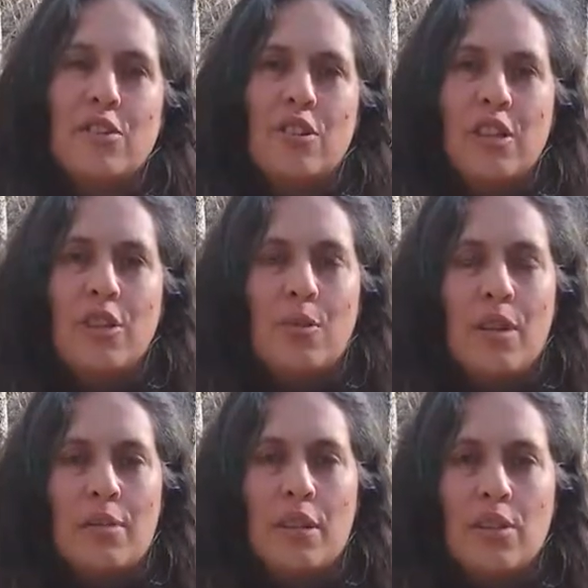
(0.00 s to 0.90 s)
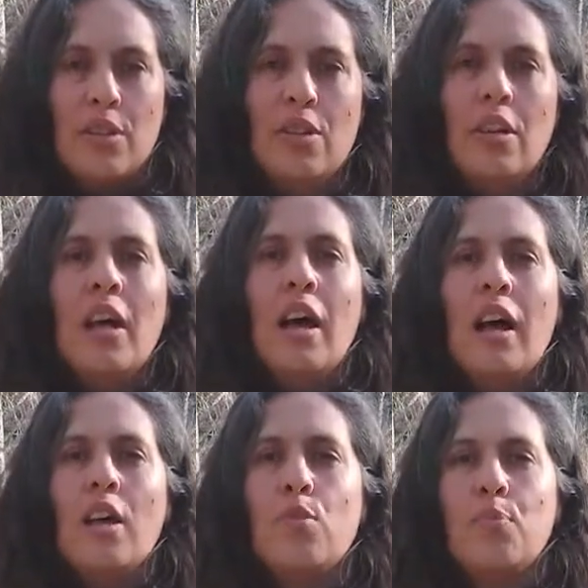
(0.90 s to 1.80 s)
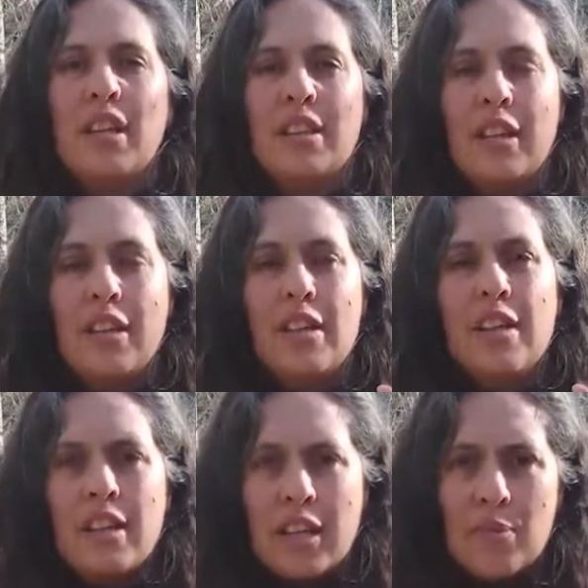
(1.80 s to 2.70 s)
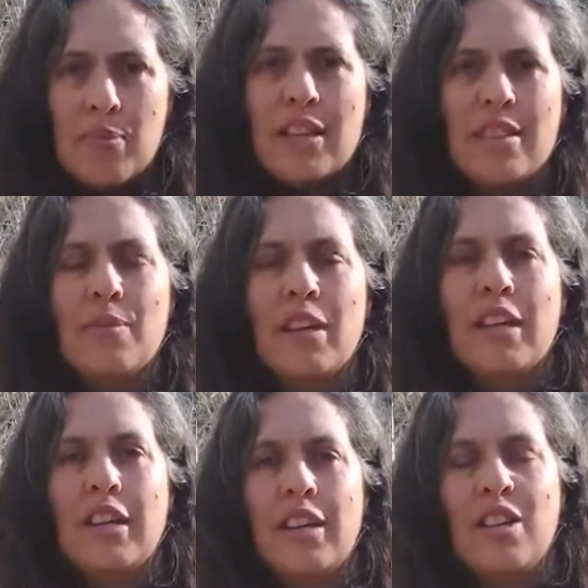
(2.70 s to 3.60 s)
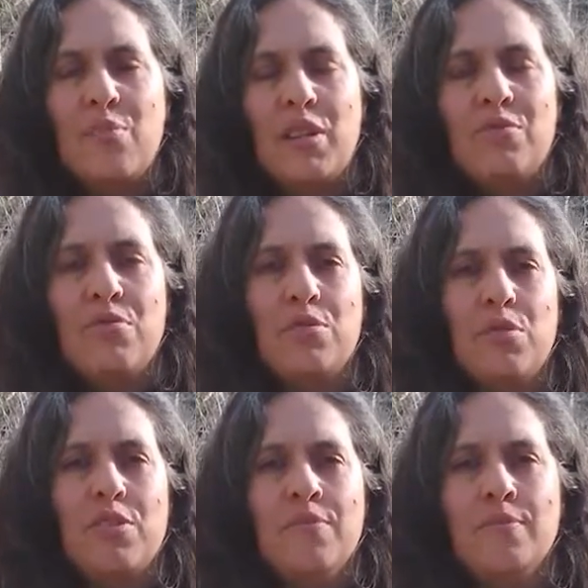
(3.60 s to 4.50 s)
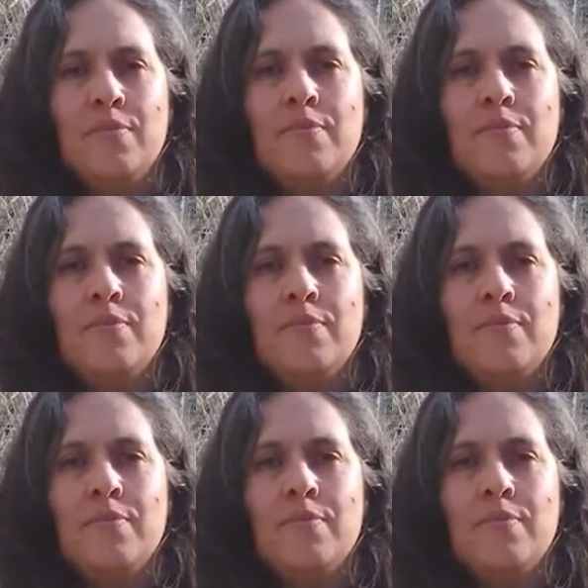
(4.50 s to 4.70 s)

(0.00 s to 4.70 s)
del Colegio Juan Amicono a compartir qué máximas le darían para el futuro.